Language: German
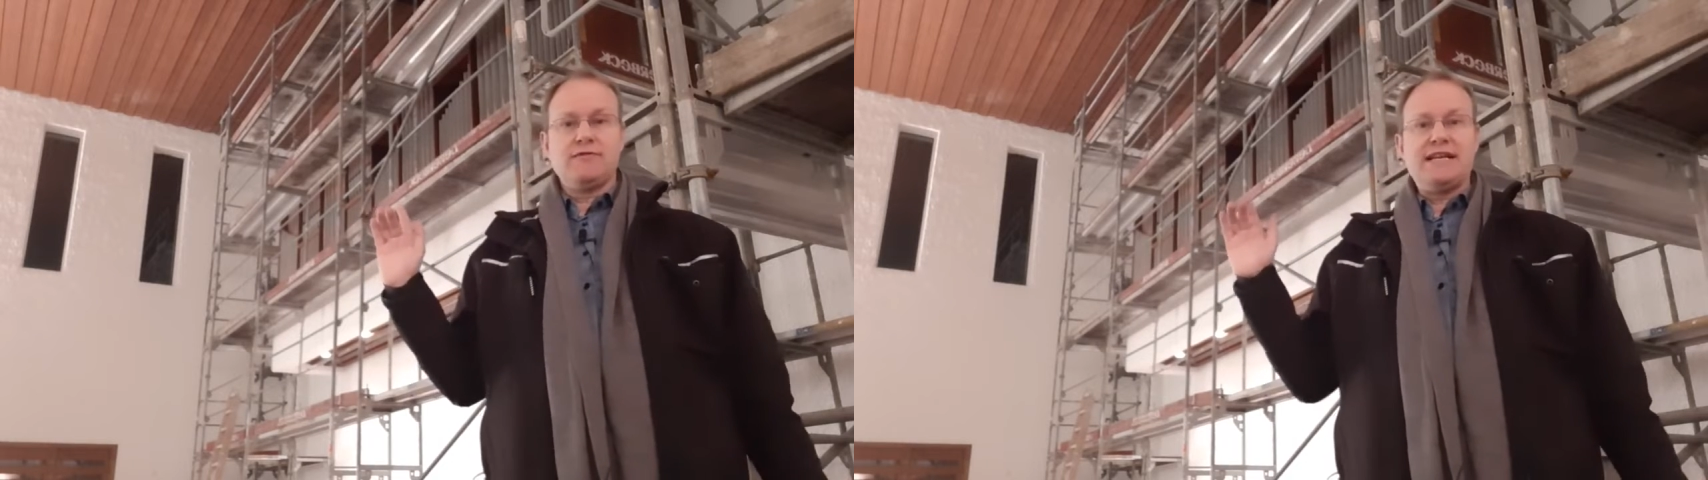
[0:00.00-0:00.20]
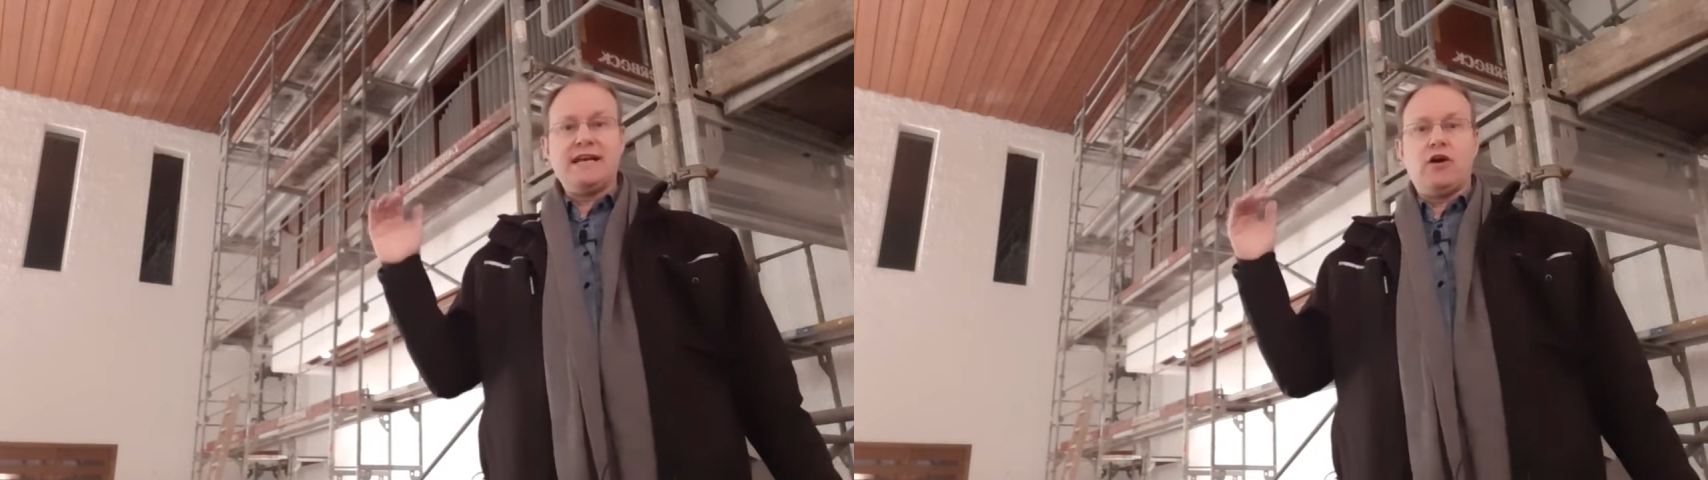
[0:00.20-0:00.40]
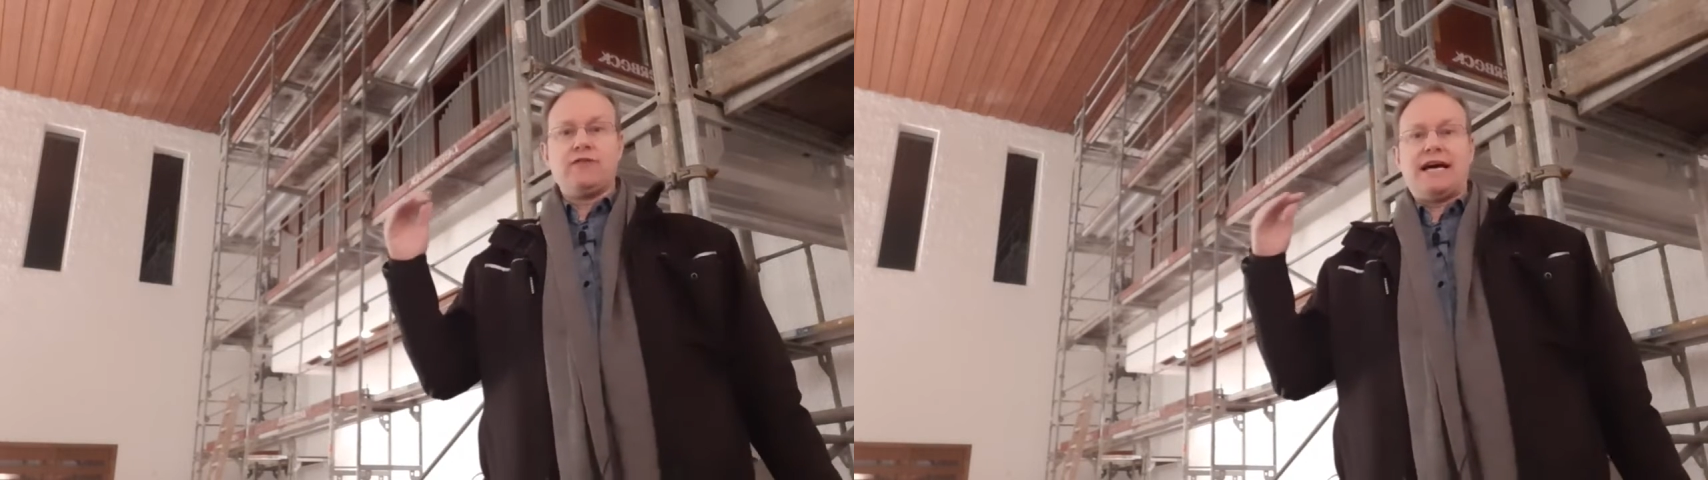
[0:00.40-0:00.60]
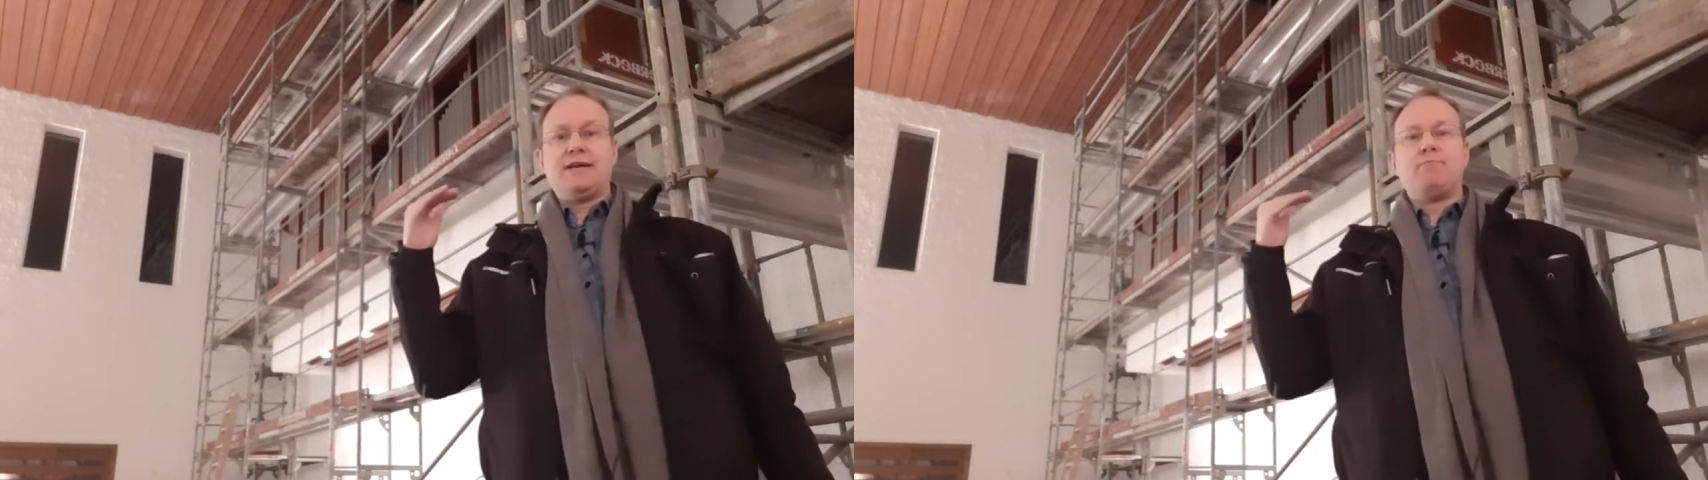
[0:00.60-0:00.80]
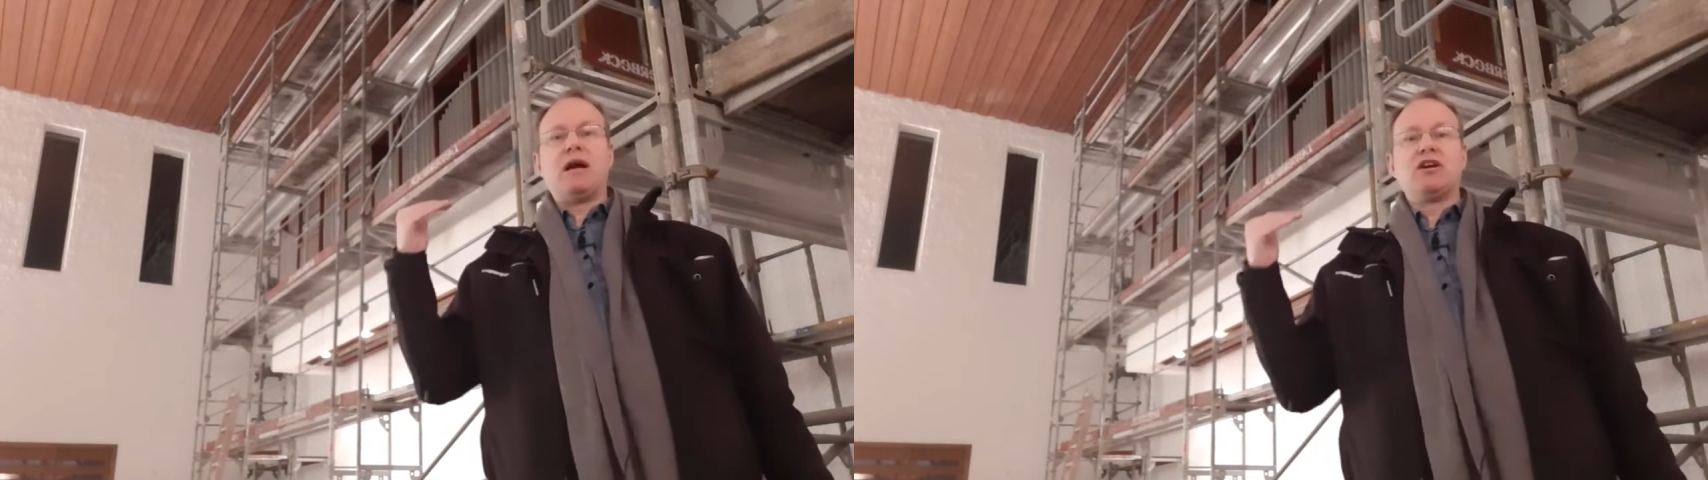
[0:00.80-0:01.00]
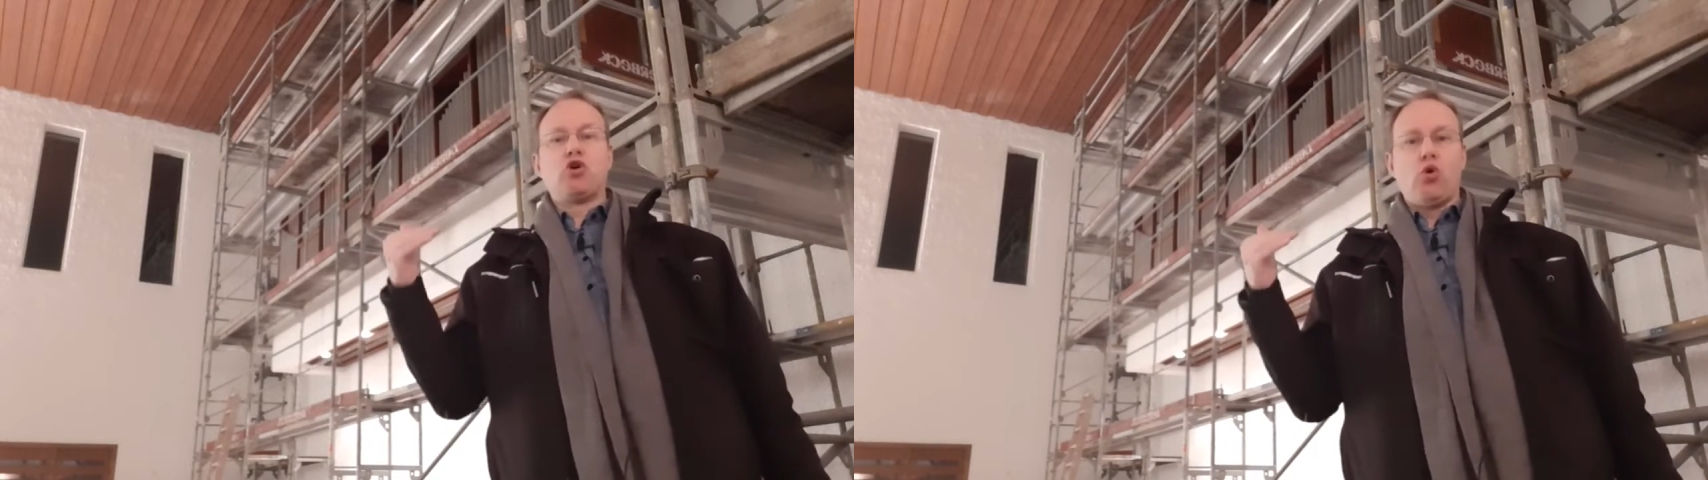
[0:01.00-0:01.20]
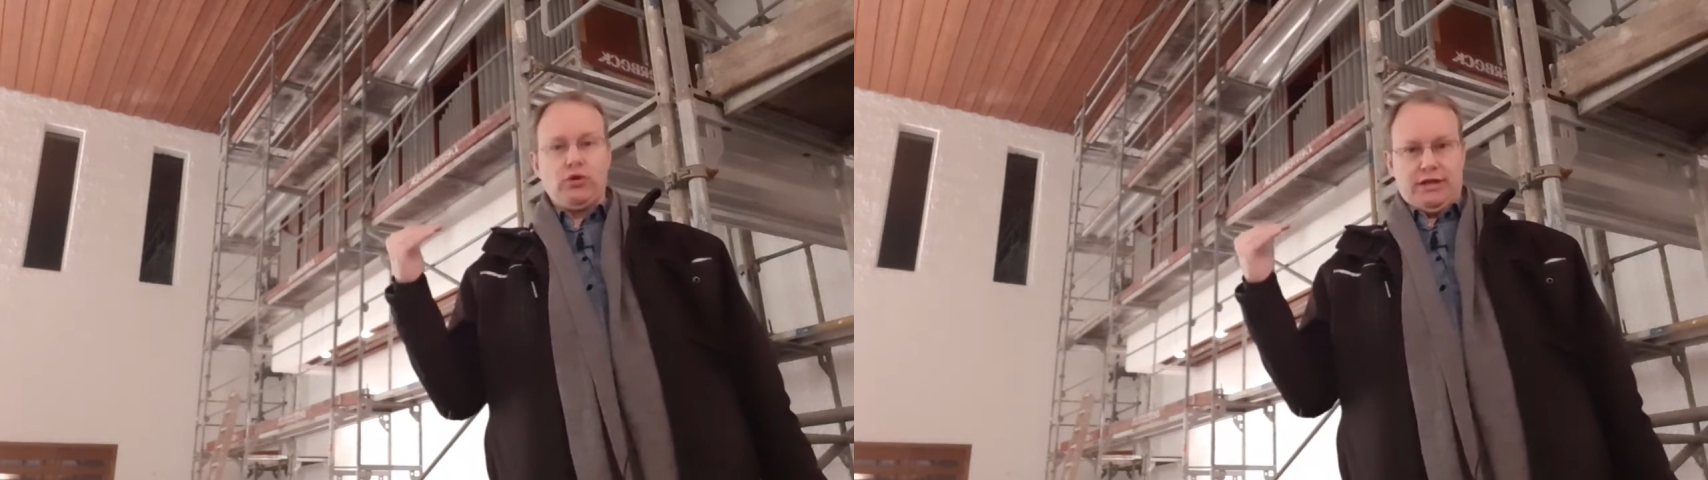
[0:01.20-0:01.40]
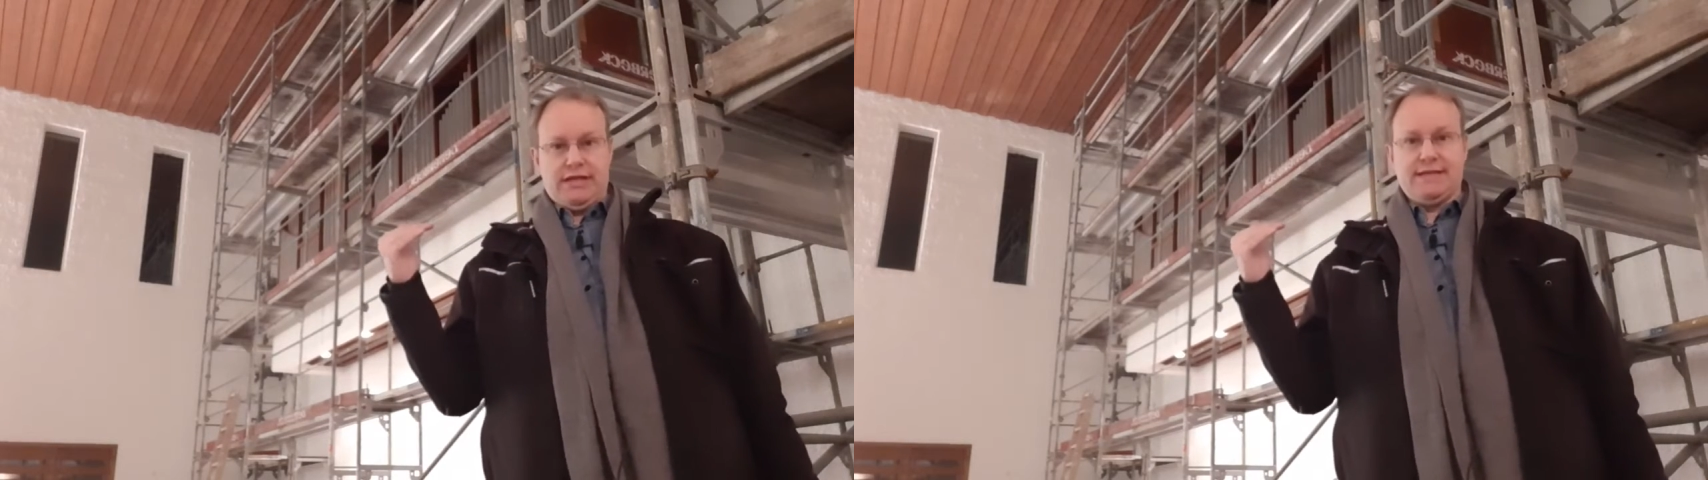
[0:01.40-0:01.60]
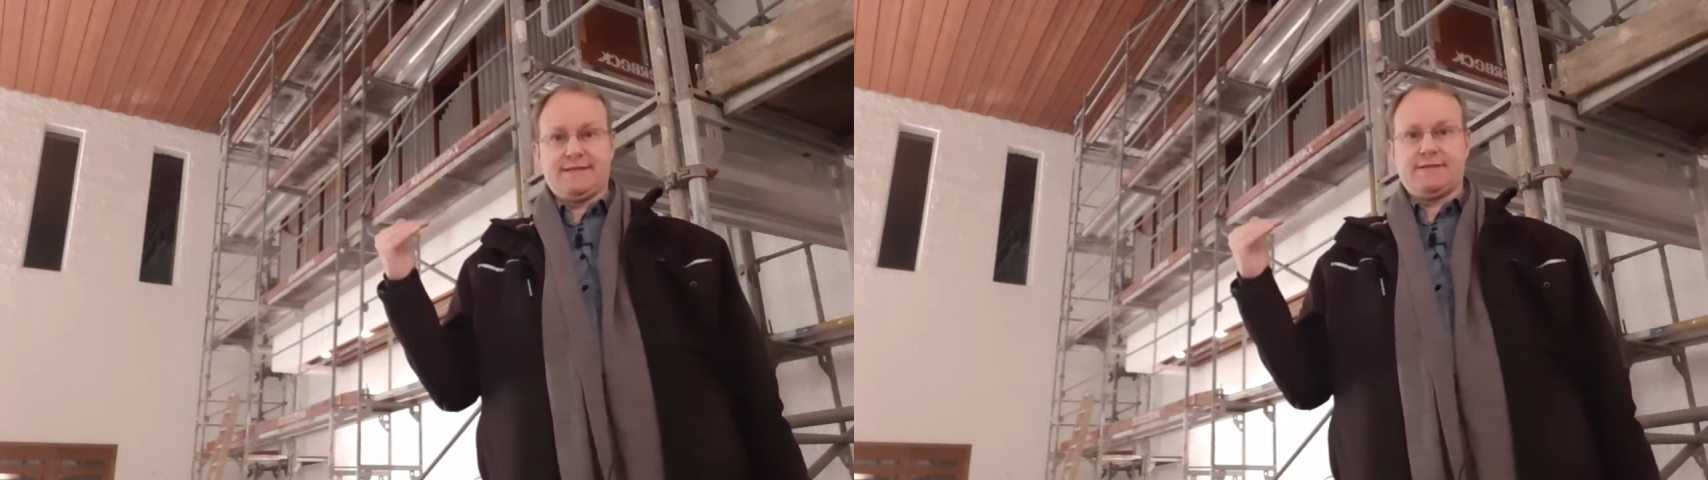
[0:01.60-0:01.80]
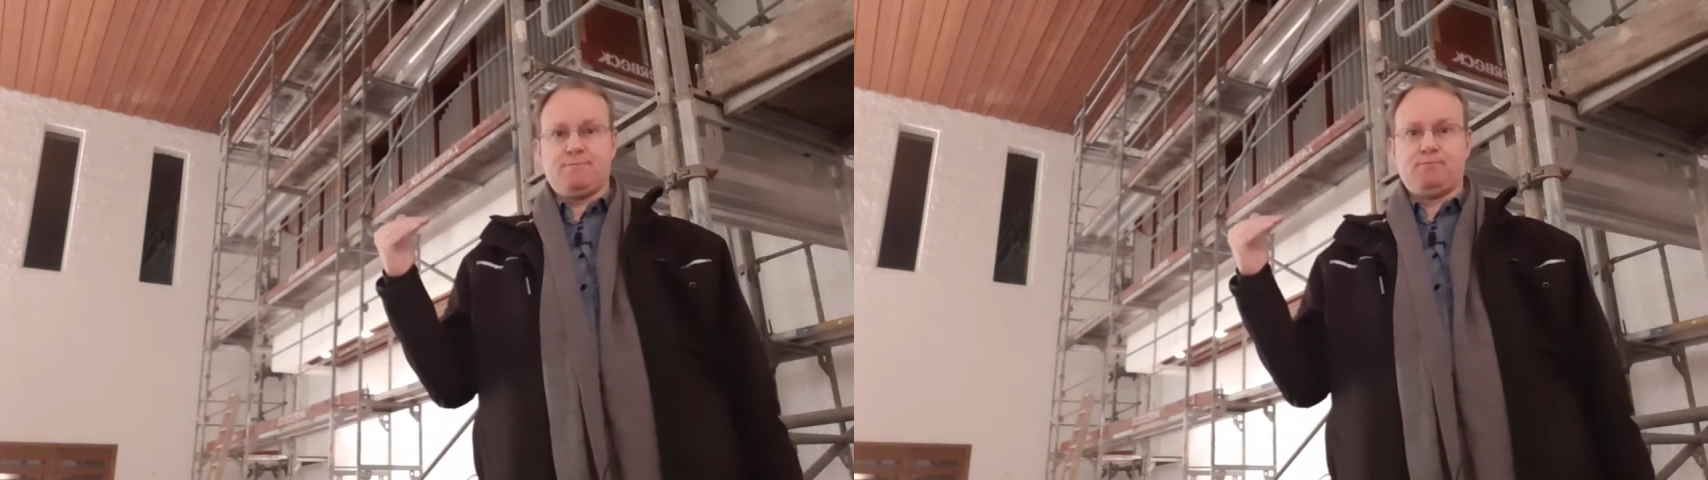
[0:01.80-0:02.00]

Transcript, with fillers: weil die auf einem Balkon ist.